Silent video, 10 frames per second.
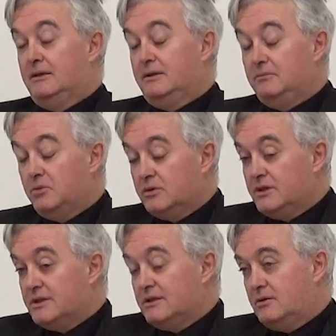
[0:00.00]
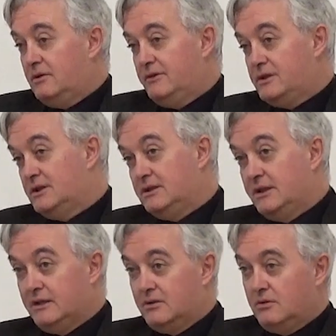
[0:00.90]
In molti settori invece il
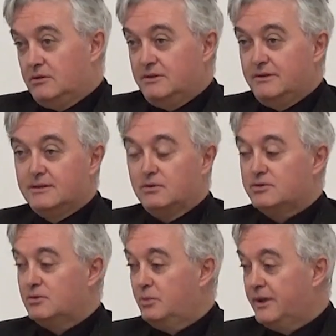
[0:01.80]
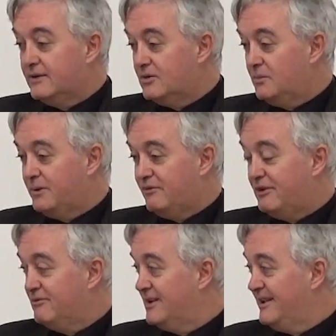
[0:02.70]
diritto diventa lo strumento per far
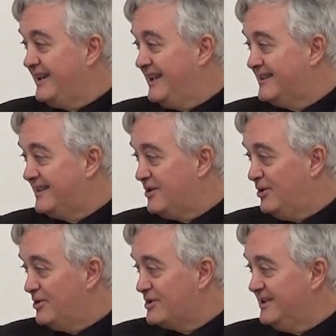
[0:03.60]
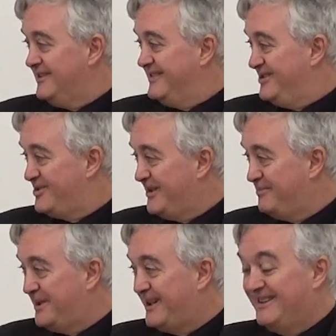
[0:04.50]
valere altre cose, cioè
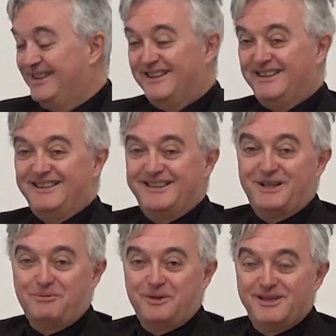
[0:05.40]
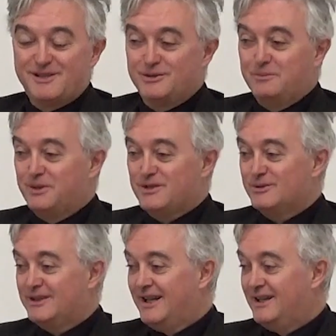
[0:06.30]
per recriminazioni
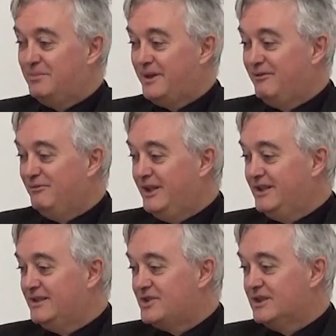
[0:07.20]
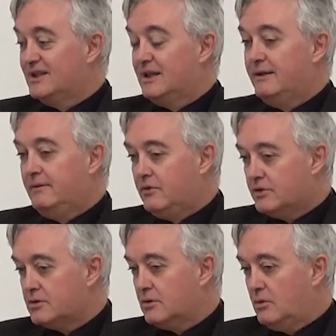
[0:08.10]
personali, per invidie, eccetera. E il
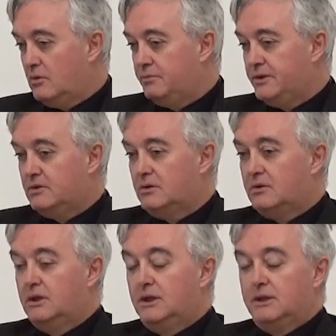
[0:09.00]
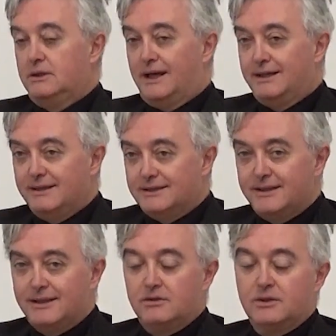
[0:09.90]
vostro compito
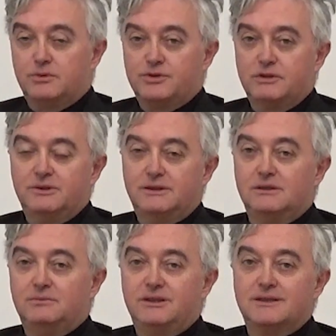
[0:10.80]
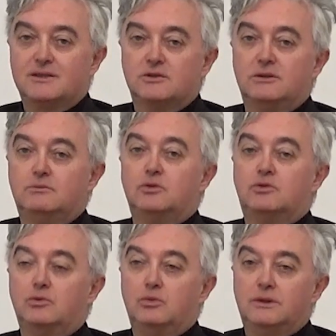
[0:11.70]
all'interno dei procedimenti di mediazione è
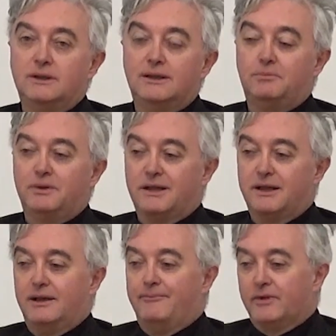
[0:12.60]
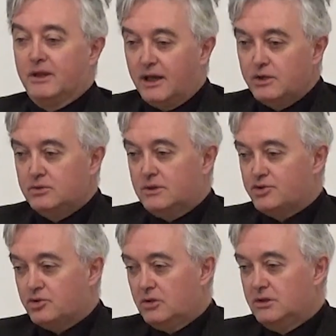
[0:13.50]
molto utile perché aiuta a
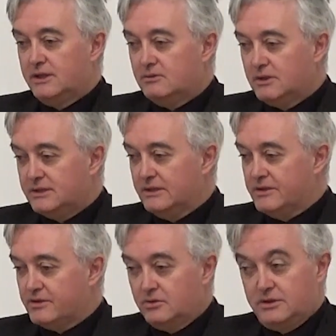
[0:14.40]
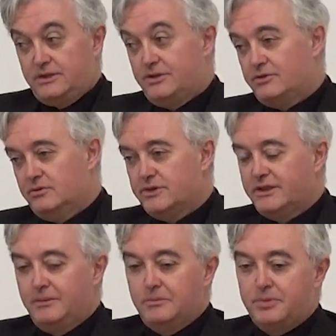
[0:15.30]
sciogliere quelle tensioni che ci sono
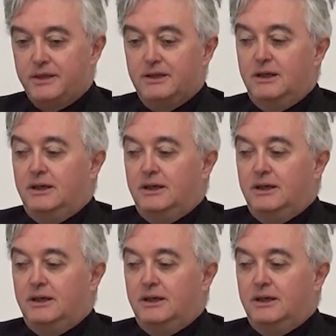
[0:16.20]
sempre